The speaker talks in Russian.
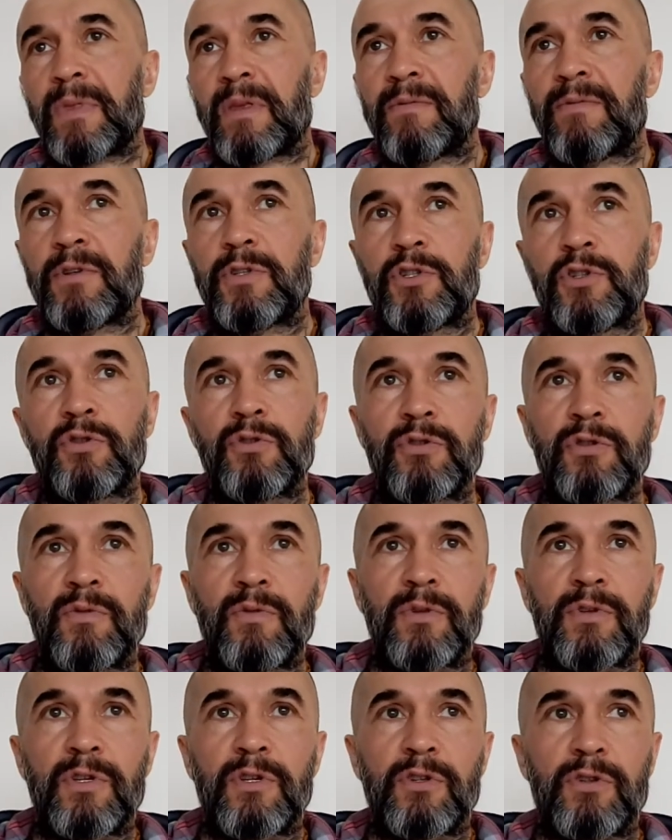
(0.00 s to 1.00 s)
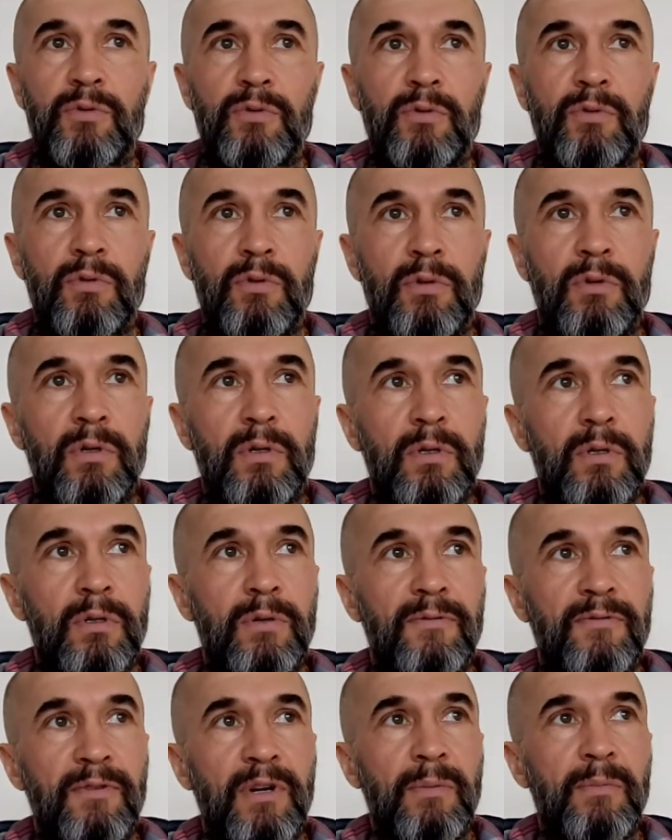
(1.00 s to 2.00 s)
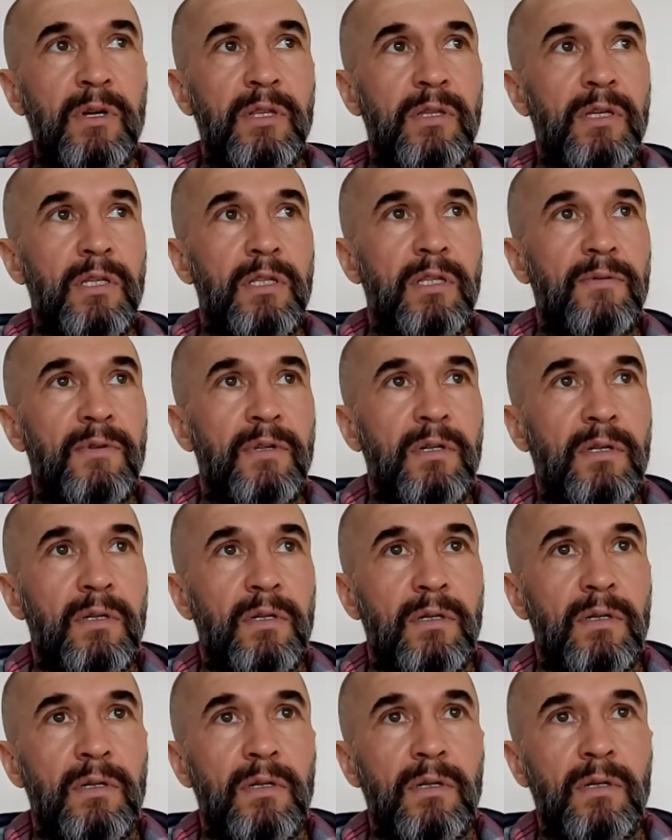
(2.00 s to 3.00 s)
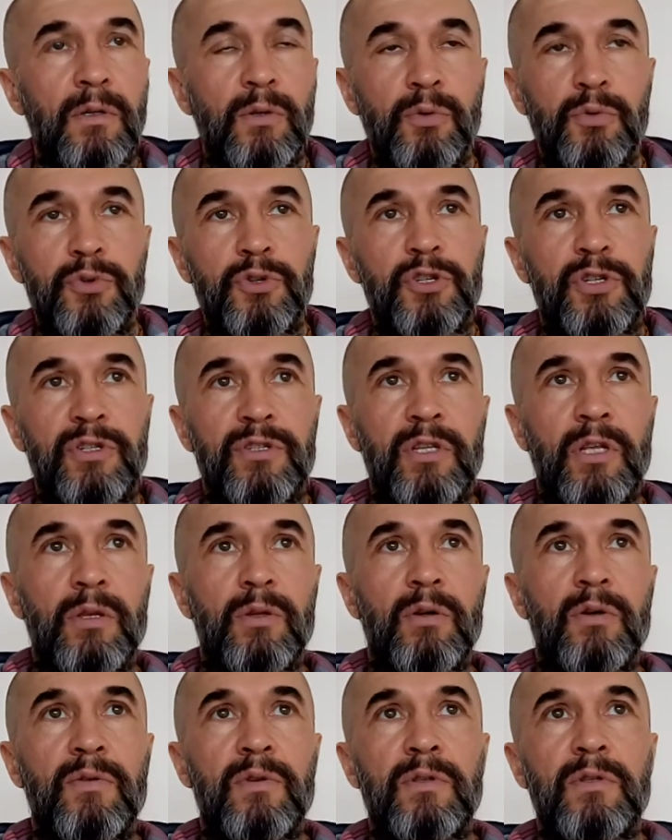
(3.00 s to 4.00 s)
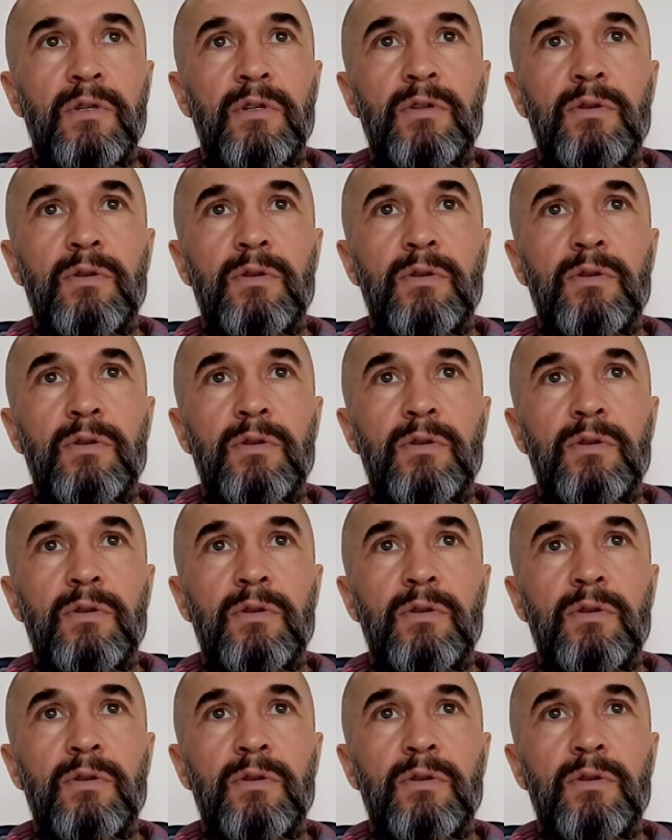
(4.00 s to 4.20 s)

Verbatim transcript: вы чувствуете, что вам от этого лучше становится,